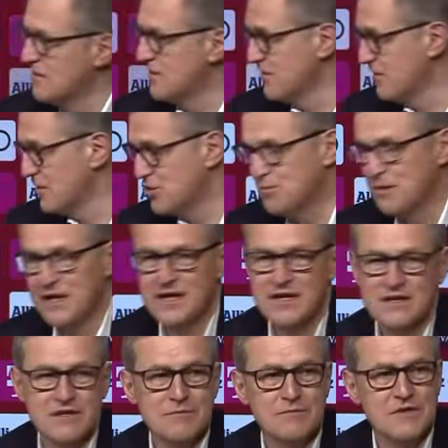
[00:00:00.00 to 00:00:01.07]
diese
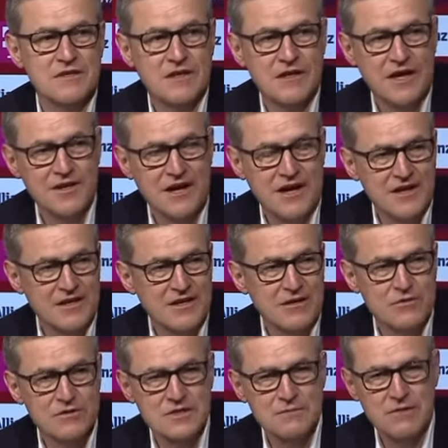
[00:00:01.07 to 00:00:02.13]
Gespräche mit Herrn
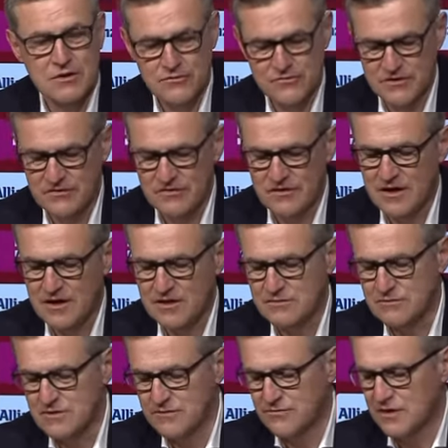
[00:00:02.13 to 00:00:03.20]
Heiner und dem
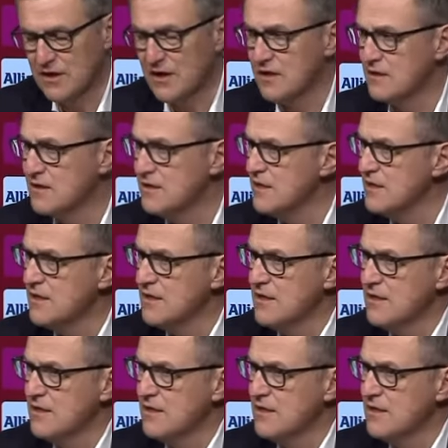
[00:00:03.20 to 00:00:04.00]
Aufsichtsrat und die Frage,